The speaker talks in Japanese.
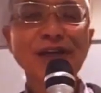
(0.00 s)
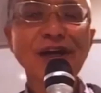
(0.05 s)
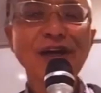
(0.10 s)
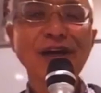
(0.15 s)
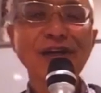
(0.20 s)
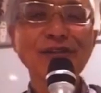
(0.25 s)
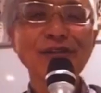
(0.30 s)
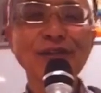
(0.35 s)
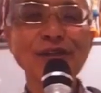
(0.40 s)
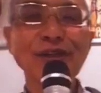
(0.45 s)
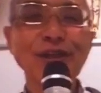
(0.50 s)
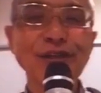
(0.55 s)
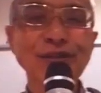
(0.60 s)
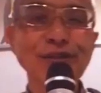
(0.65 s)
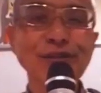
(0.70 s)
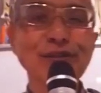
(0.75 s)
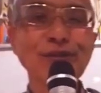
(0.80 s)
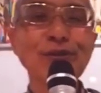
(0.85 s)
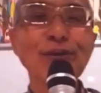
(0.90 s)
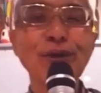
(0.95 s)
で、3月、4
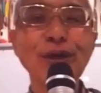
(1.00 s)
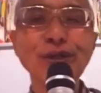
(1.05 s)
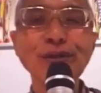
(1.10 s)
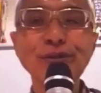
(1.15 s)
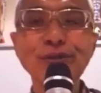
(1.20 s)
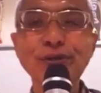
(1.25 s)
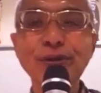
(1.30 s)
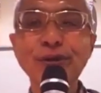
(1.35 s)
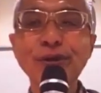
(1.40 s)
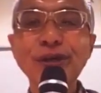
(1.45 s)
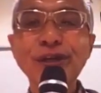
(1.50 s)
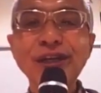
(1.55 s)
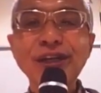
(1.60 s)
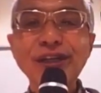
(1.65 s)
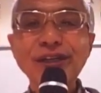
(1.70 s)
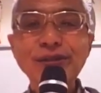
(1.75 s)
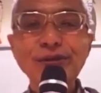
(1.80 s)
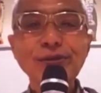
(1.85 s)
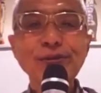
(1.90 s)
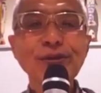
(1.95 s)
月、5月と、
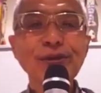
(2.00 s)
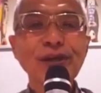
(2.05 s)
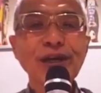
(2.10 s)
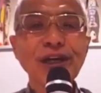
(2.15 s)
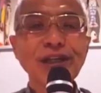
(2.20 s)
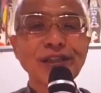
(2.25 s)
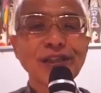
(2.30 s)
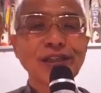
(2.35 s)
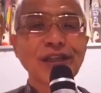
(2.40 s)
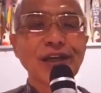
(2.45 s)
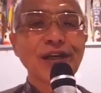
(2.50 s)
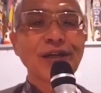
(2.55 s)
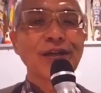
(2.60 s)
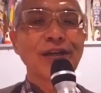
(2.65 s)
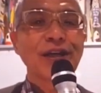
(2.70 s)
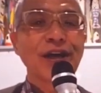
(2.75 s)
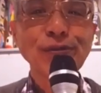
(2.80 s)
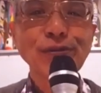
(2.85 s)
そんな感じで、